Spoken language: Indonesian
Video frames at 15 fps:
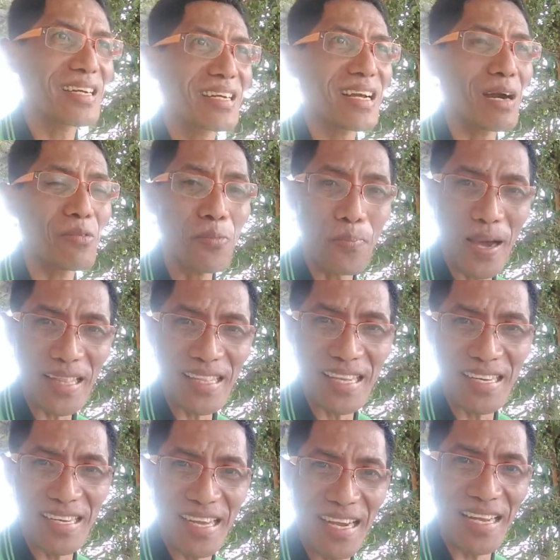kabupaten
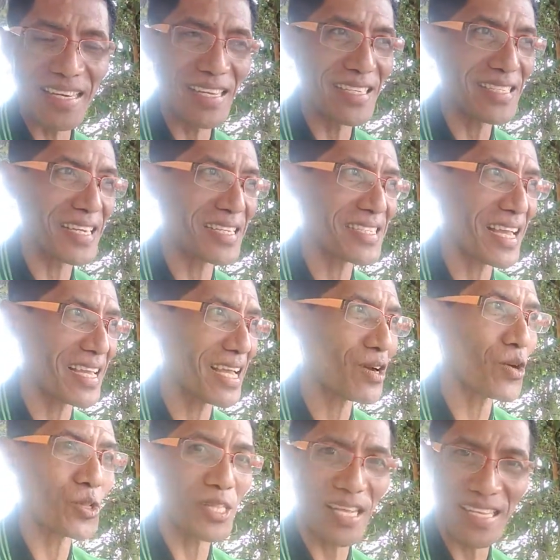dengan istri saya
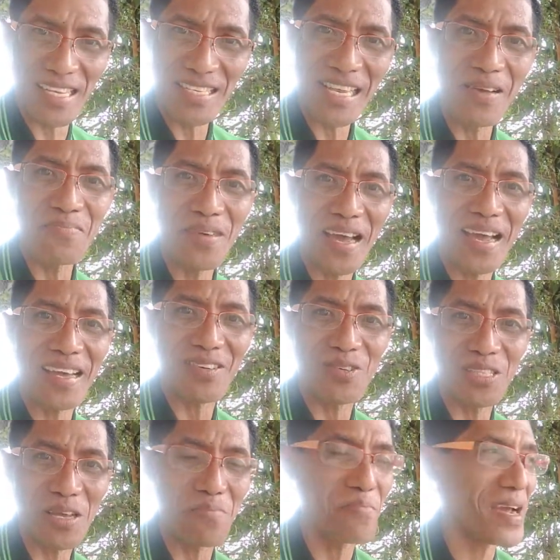kotanya sama
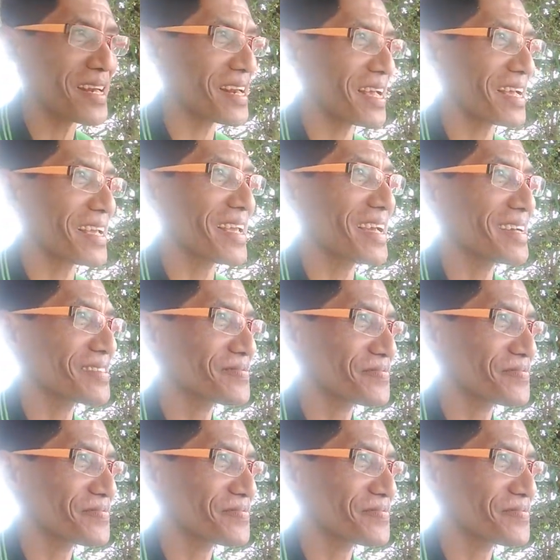kota mana ya